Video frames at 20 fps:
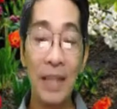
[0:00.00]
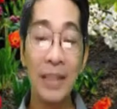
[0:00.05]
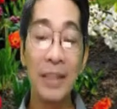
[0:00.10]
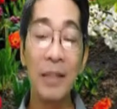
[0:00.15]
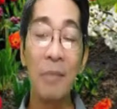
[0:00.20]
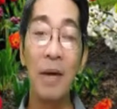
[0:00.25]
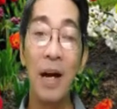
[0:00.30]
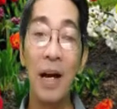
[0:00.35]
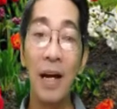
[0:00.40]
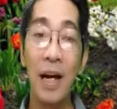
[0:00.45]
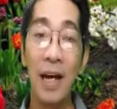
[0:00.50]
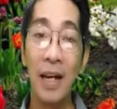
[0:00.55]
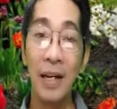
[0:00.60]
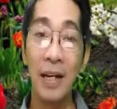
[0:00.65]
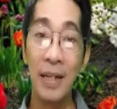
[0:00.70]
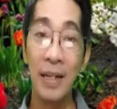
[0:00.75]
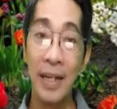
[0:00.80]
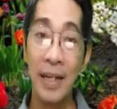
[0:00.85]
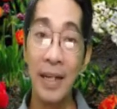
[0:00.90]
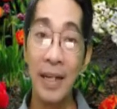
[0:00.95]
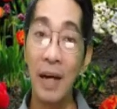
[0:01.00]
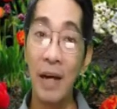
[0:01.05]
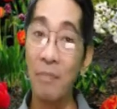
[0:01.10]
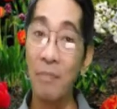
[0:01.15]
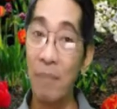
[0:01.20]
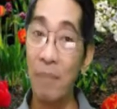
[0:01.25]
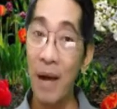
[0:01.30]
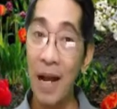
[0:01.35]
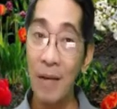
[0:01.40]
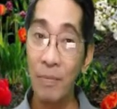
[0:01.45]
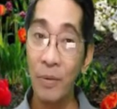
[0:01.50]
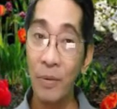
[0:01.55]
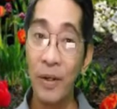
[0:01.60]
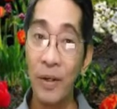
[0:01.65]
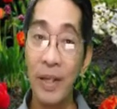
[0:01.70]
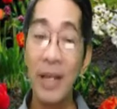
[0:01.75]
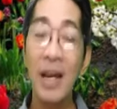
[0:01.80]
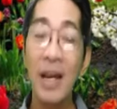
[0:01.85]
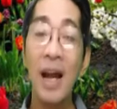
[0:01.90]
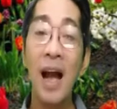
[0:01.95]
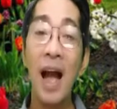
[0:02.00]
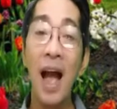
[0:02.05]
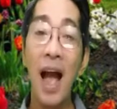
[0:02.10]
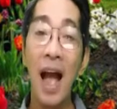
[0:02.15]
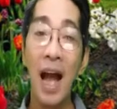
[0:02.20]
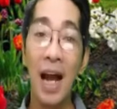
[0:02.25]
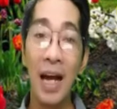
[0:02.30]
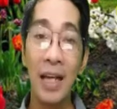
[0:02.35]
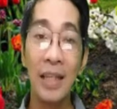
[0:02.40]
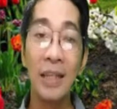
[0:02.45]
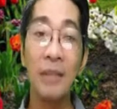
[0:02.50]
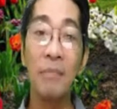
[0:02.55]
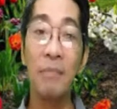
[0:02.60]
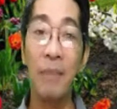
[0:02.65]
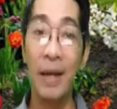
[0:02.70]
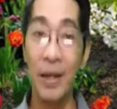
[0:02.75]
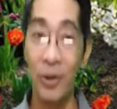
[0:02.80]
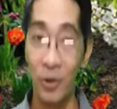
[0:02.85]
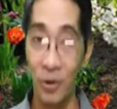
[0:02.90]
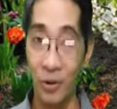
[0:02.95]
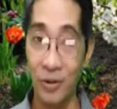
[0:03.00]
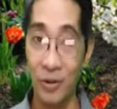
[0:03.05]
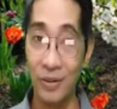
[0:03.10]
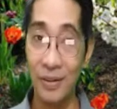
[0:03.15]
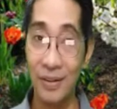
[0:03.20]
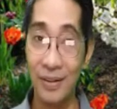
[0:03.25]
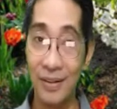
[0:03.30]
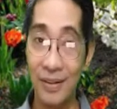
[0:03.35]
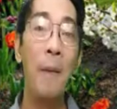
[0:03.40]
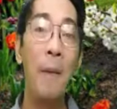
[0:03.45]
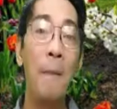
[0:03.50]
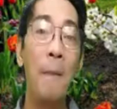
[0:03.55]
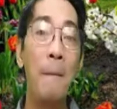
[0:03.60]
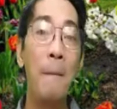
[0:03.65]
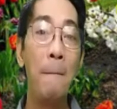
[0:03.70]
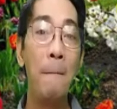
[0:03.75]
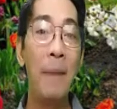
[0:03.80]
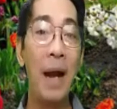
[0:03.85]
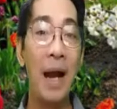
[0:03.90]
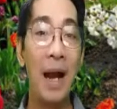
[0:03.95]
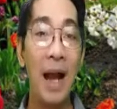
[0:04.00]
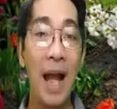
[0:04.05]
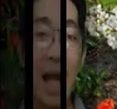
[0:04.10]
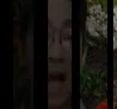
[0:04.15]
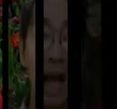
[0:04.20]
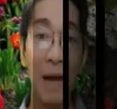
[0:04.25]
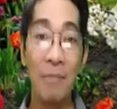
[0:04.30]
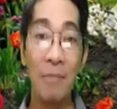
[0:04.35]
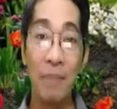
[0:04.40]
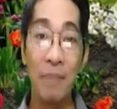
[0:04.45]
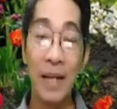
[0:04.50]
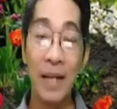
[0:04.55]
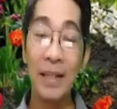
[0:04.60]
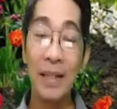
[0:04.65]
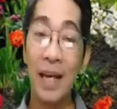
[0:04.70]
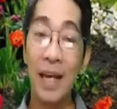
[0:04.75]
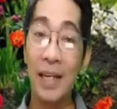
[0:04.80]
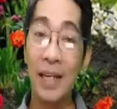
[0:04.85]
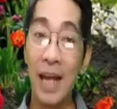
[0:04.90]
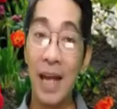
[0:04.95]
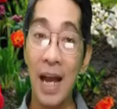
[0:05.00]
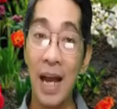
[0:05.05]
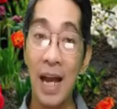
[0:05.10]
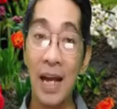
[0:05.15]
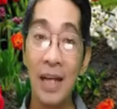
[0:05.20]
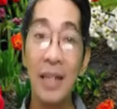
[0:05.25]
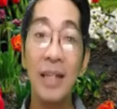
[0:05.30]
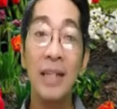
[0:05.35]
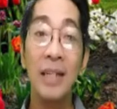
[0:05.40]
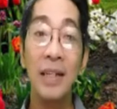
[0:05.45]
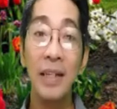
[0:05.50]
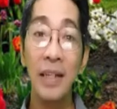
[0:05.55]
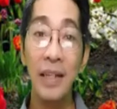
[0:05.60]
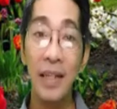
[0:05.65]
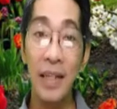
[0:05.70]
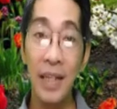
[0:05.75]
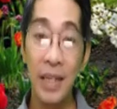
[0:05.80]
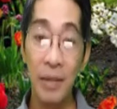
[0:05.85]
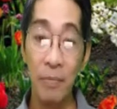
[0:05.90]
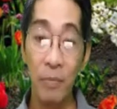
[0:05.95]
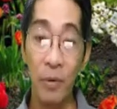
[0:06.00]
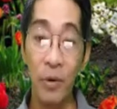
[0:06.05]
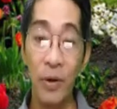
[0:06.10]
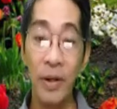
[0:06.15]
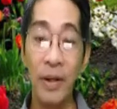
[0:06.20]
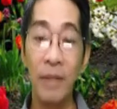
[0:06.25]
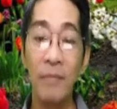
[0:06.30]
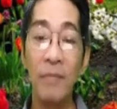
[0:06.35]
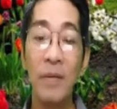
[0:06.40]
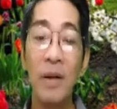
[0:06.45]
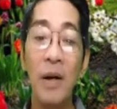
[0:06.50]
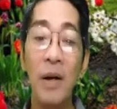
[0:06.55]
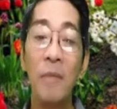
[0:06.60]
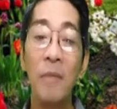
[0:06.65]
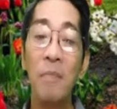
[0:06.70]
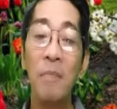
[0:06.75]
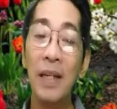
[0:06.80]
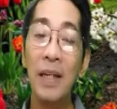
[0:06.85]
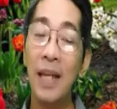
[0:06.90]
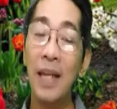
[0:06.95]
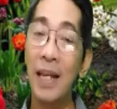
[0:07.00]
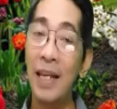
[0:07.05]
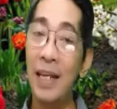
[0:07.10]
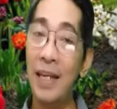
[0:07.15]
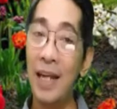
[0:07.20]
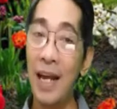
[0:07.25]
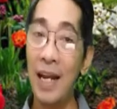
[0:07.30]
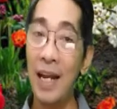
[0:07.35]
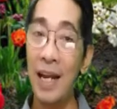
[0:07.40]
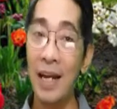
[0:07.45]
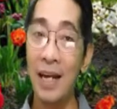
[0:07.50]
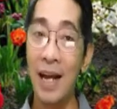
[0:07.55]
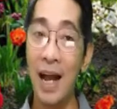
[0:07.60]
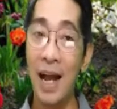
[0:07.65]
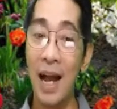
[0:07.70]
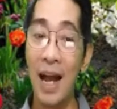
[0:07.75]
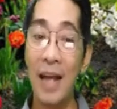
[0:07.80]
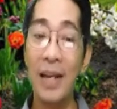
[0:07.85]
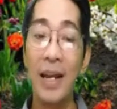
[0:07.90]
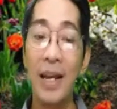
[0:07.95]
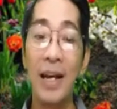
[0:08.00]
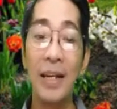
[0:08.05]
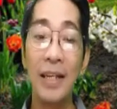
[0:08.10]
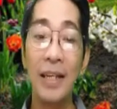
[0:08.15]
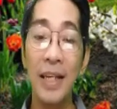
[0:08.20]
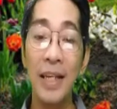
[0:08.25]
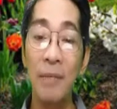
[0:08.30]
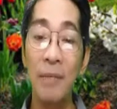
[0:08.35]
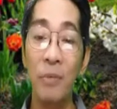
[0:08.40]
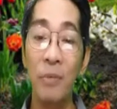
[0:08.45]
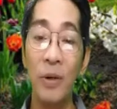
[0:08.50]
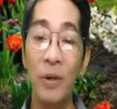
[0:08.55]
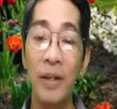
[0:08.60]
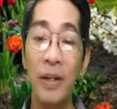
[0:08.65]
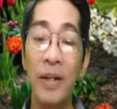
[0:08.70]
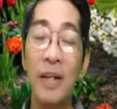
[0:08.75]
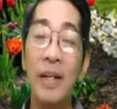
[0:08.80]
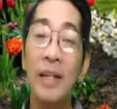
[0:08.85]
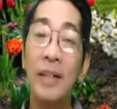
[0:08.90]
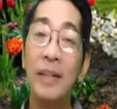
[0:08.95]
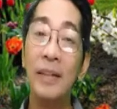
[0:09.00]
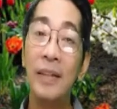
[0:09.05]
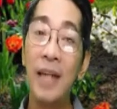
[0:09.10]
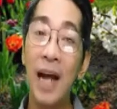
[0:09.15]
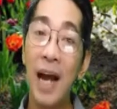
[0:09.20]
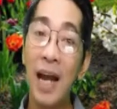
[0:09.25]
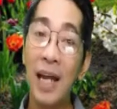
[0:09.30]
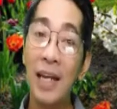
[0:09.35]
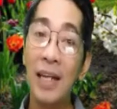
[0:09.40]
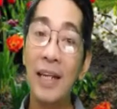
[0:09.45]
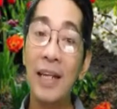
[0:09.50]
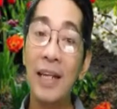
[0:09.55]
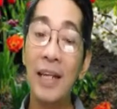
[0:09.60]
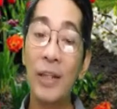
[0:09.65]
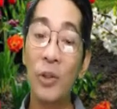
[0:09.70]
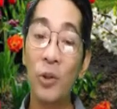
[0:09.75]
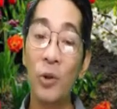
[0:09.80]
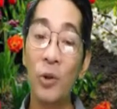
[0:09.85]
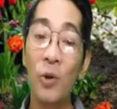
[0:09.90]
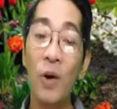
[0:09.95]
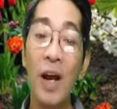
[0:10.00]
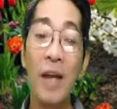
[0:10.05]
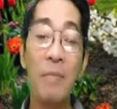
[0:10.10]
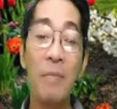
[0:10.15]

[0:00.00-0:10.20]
sa mga karne ng baboy at manok. Pang-apat ay ang ibon. Madaling alagaan ang ibon dahil ito ay